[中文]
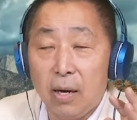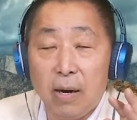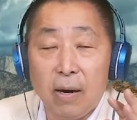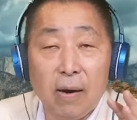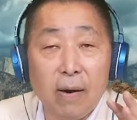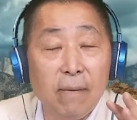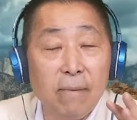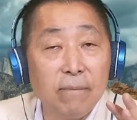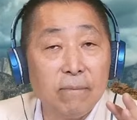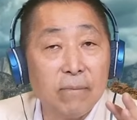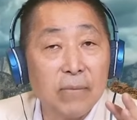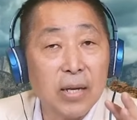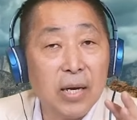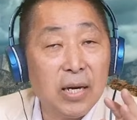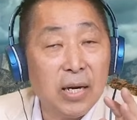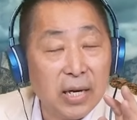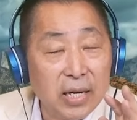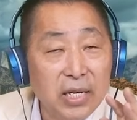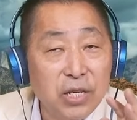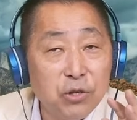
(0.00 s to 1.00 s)
呃，
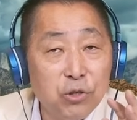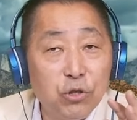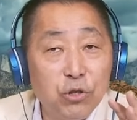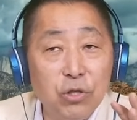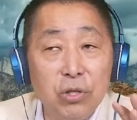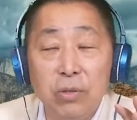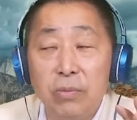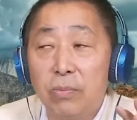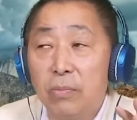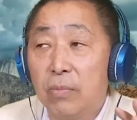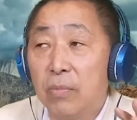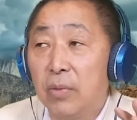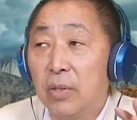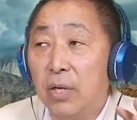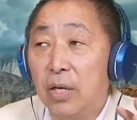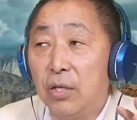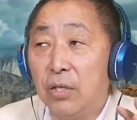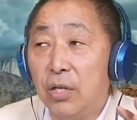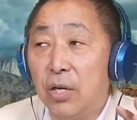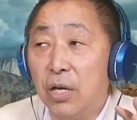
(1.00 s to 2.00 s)
合议制
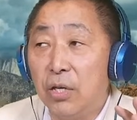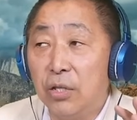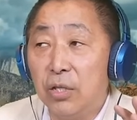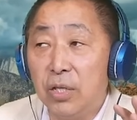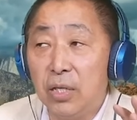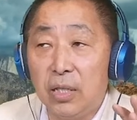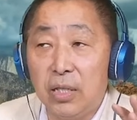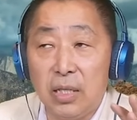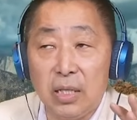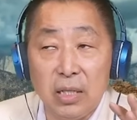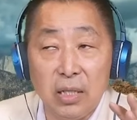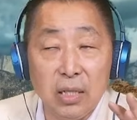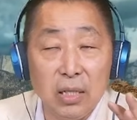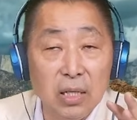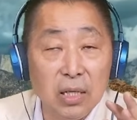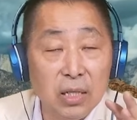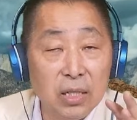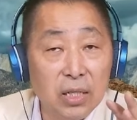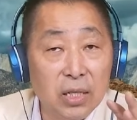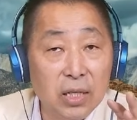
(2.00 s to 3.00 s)
的政治体
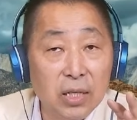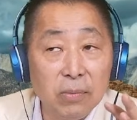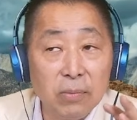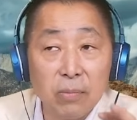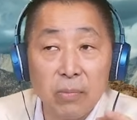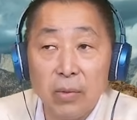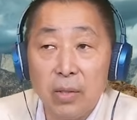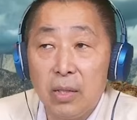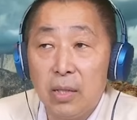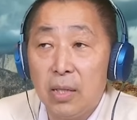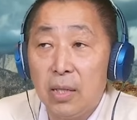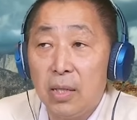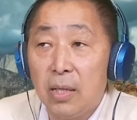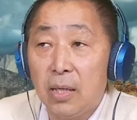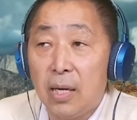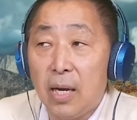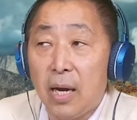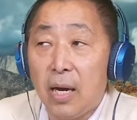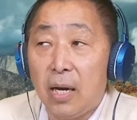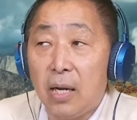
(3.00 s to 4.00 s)
系，
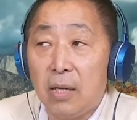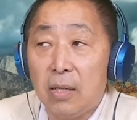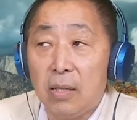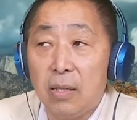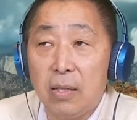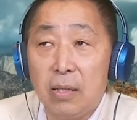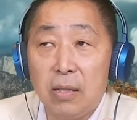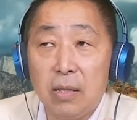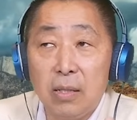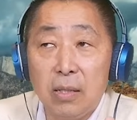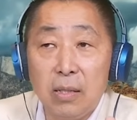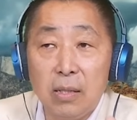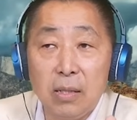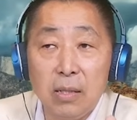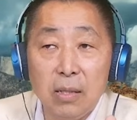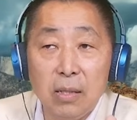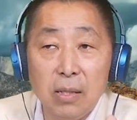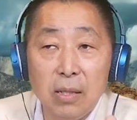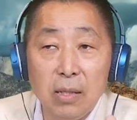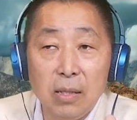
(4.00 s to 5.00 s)
那
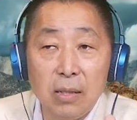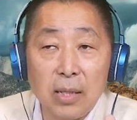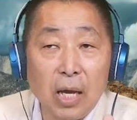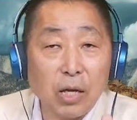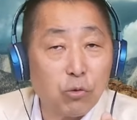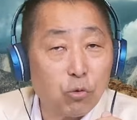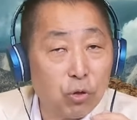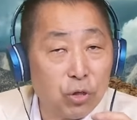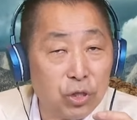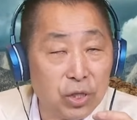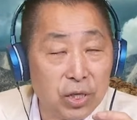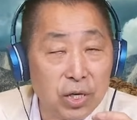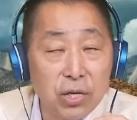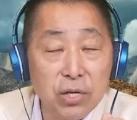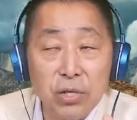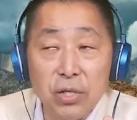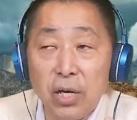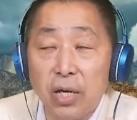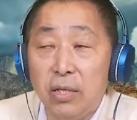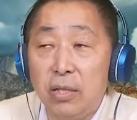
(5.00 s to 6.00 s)
它所
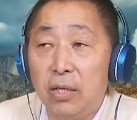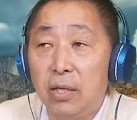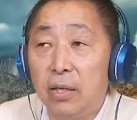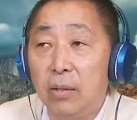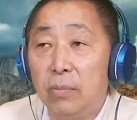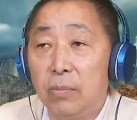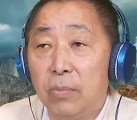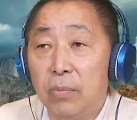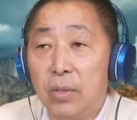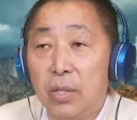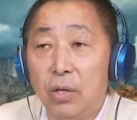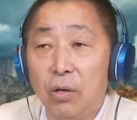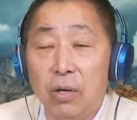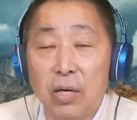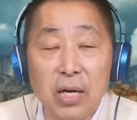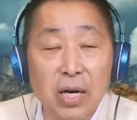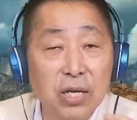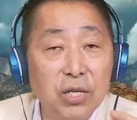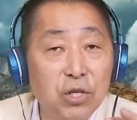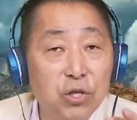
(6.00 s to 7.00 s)
形成的这
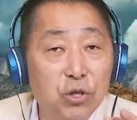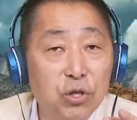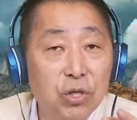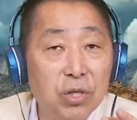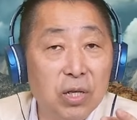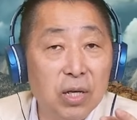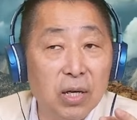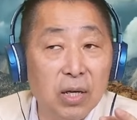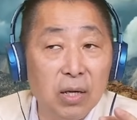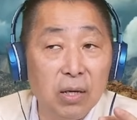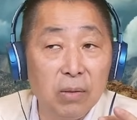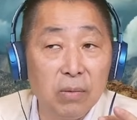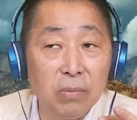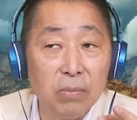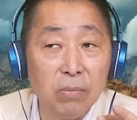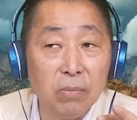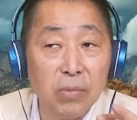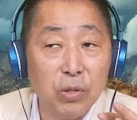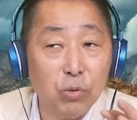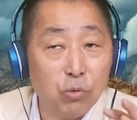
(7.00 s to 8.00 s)
种合议制的
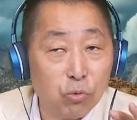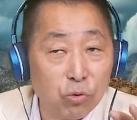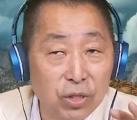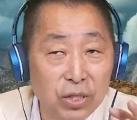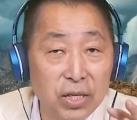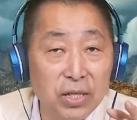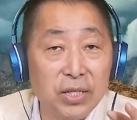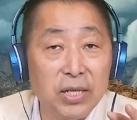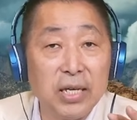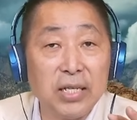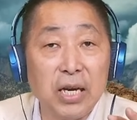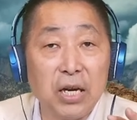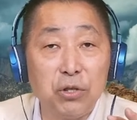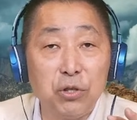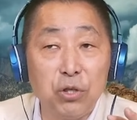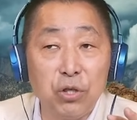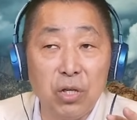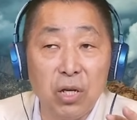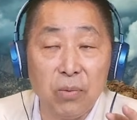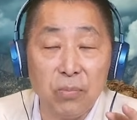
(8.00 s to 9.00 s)
民主、协协
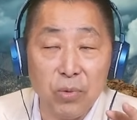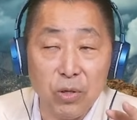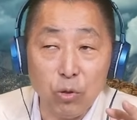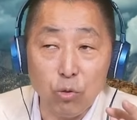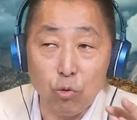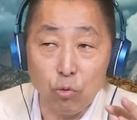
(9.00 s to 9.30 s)
商式的